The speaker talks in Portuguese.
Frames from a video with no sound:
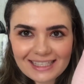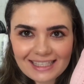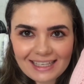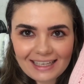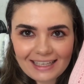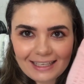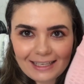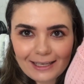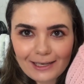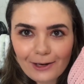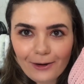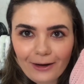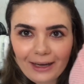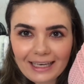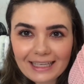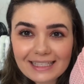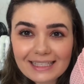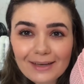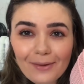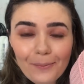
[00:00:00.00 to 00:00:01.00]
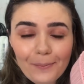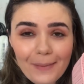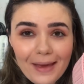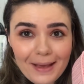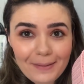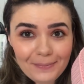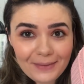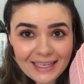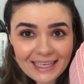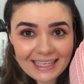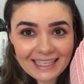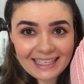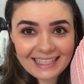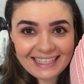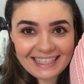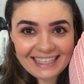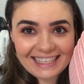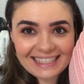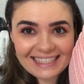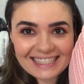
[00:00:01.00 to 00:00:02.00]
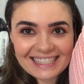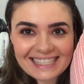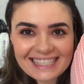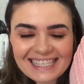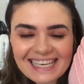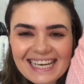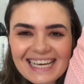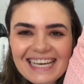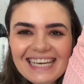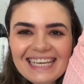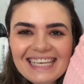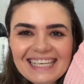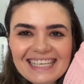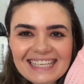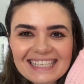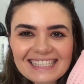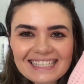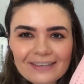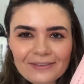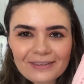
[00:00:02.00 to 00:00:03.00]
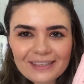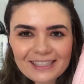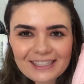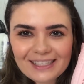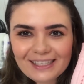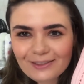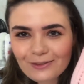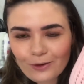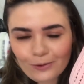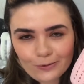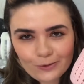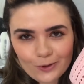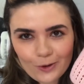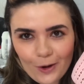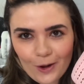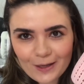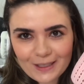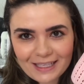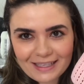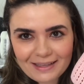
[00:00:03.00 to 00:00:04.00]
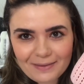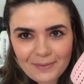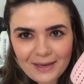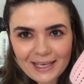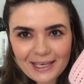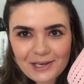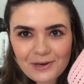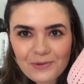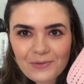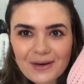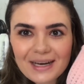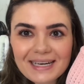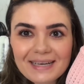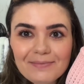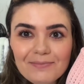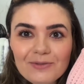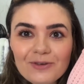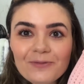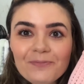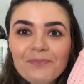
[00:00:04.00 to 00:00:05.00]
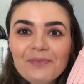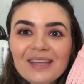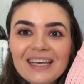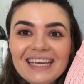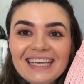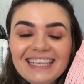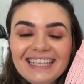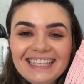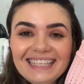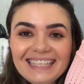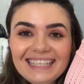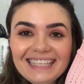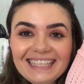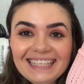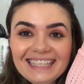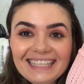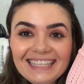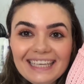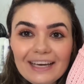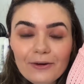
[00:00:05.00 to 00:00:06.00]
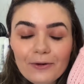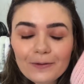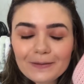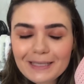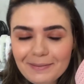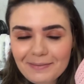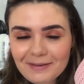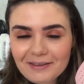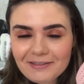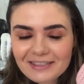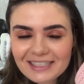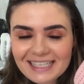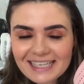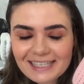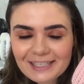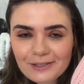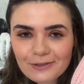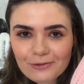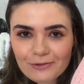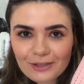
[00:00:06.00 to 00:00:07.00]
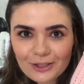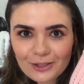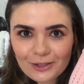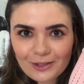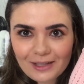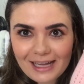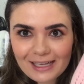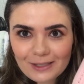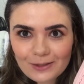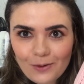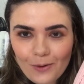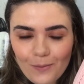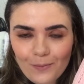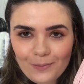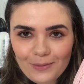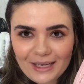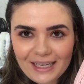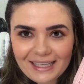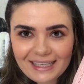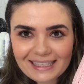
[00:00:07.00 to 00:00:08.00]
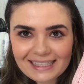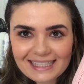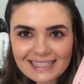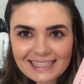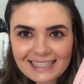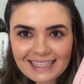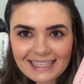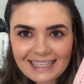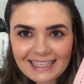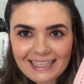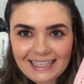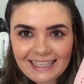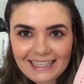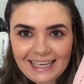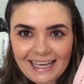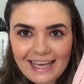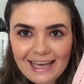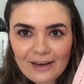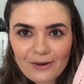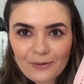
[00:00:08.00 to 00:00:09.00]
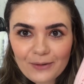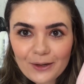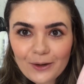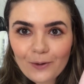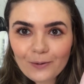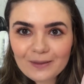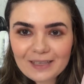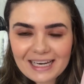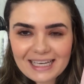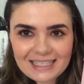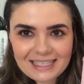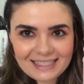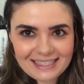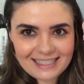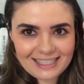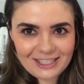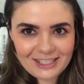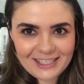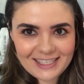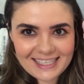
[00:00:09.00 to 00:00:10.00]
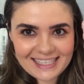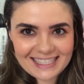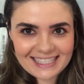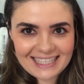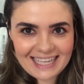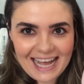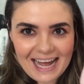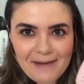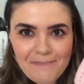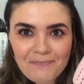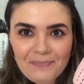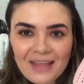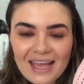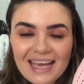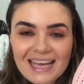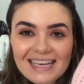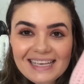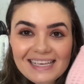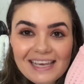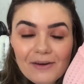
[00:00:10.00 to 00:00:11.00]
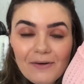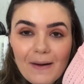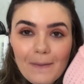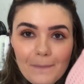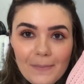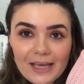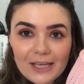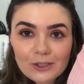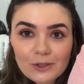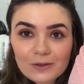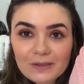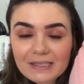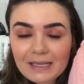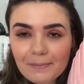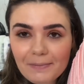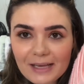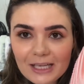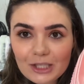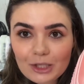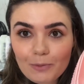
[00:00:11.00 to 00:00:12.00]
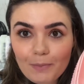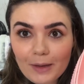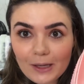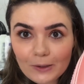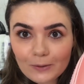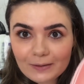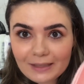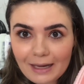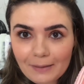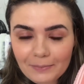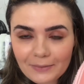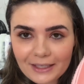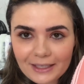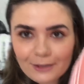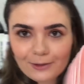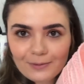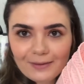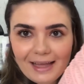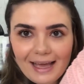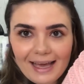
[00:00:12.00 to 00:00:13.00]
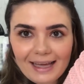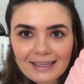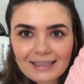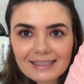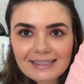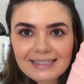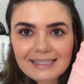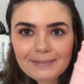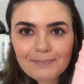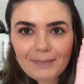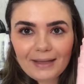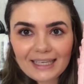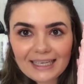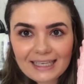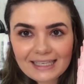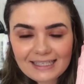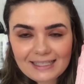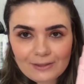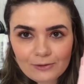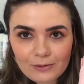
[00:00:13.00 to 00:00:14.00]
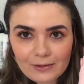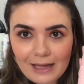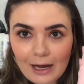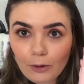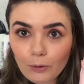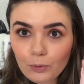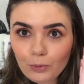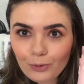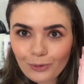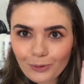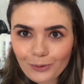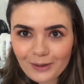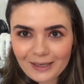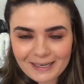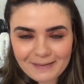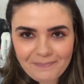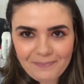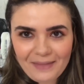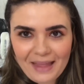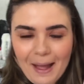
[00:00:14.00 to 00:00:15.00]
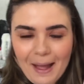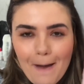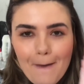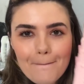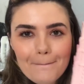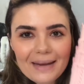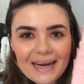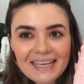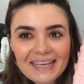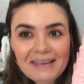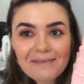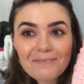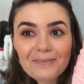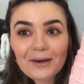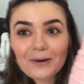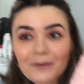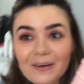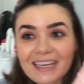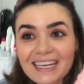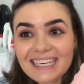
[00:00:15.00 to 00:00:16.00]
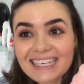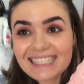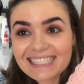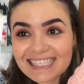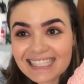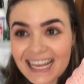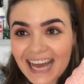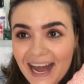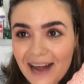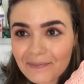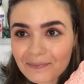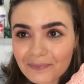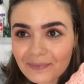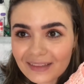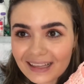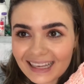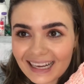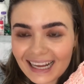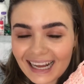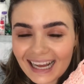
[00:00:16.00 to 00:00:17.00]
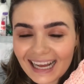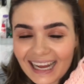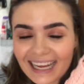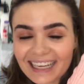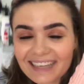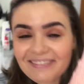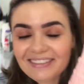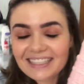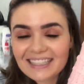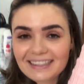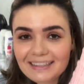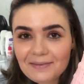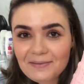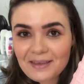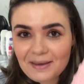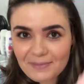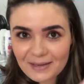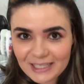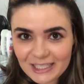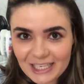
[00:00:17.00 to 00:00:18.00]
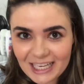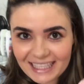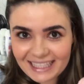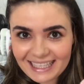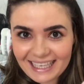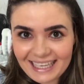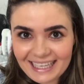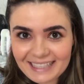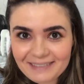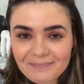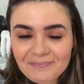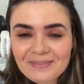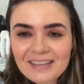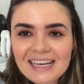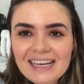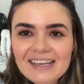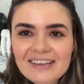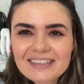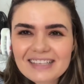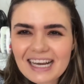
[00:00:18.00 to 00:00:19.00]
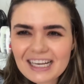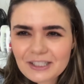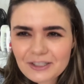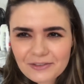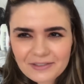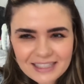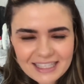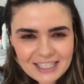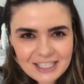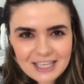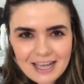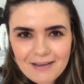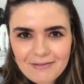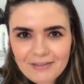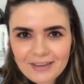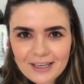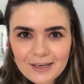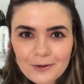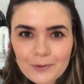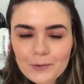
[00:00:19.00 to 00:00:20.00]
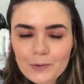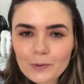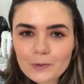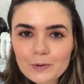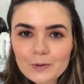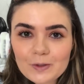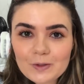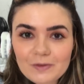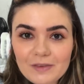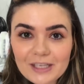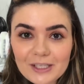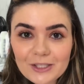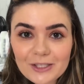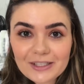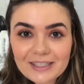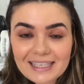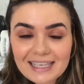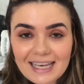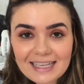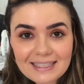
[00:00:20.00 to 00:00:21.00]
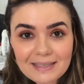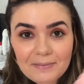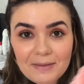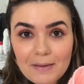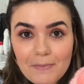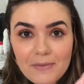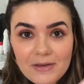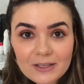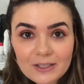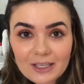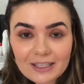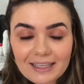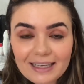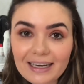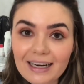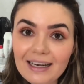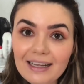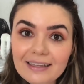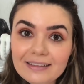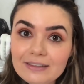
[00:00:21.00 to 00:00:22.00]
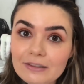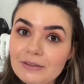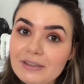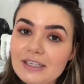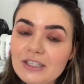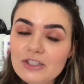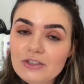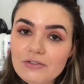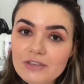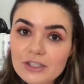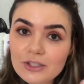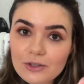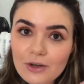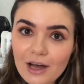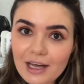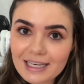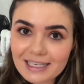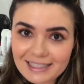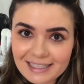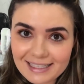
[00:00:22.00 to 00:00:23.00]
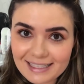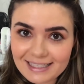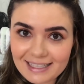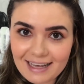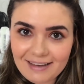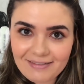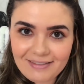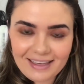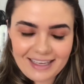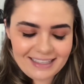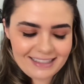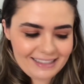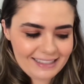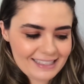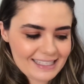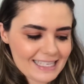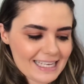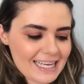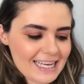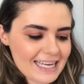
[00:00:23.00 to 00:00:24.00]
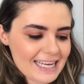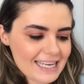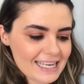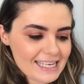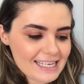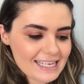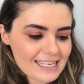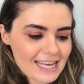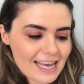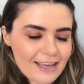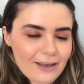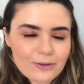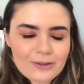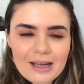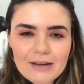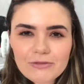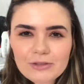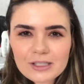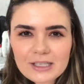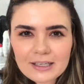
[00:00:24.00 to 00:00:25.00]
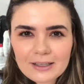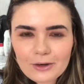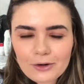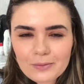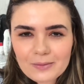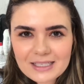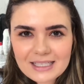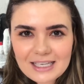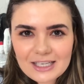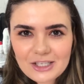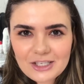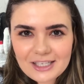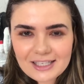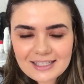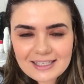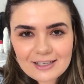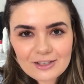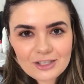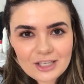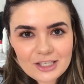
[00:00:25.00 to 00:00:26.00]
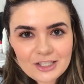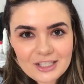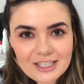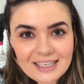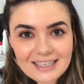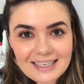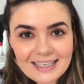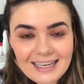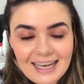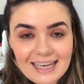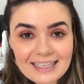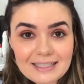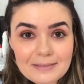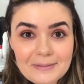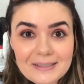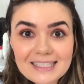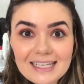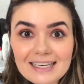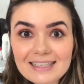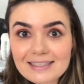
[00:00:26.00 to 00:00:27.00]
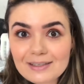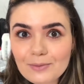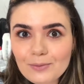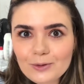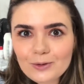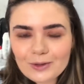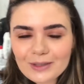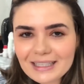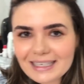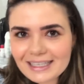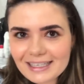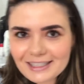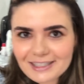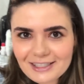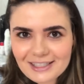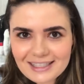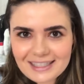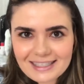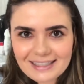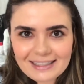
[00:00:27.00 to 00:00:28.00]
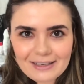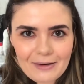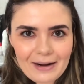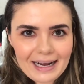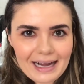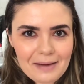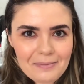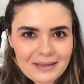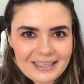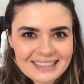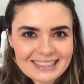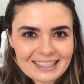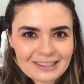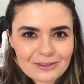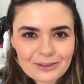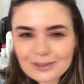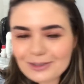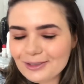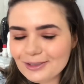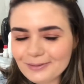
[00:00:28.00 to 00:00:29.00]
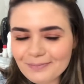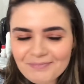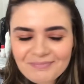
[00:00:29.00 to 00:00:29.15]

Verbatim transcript: aqui, ó. Elas são bem pequenininhas e são nesse tom de rosa também que eu amo. E eu contei para vocês no vídeo das comprinhas que eu encontrei essas cestinhas lá e eu amei justamente pelo tamanho delas, pela questão da altura. Para quê? Para organizar a gaveta da minha penteadeira, Acho que vocês já viram em outros vídeos que essa minha penteadeira lá não tem divisórias nas gavetas. E aí eu tava usando algumas cestinhas que eu já tinha aqui em casa, mas elas são muito grandes, então acaba que tá tudo